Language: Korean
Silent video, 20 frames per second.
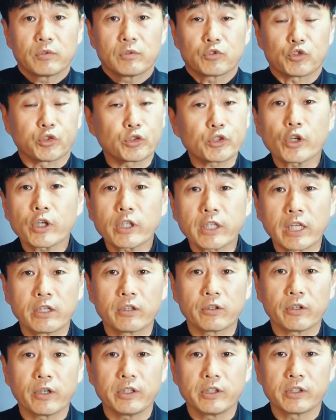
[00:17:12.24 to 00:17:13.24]
주셔야
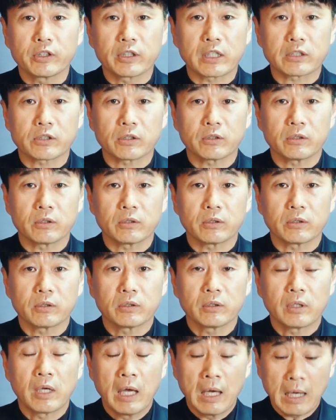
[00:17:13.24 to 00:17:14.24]
되는 거예요. 일어나서.
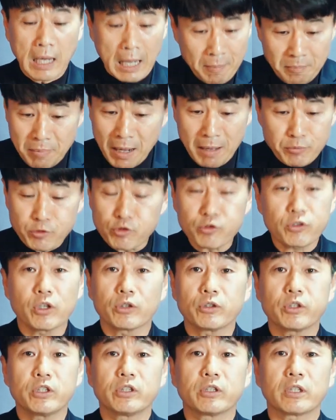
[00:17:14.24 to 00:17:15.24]

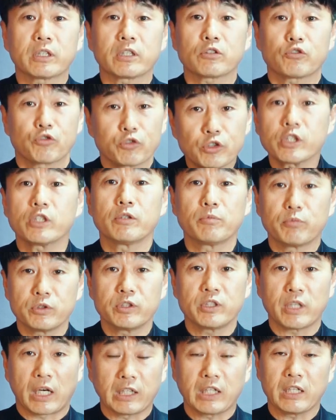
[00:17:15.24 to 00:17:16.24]
한밤중이어도 일어나서 주시는
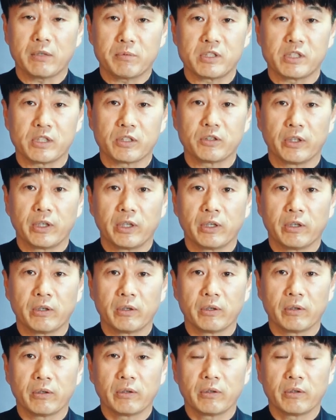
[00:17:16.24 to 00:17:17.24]
분이 하나님이신 거예요.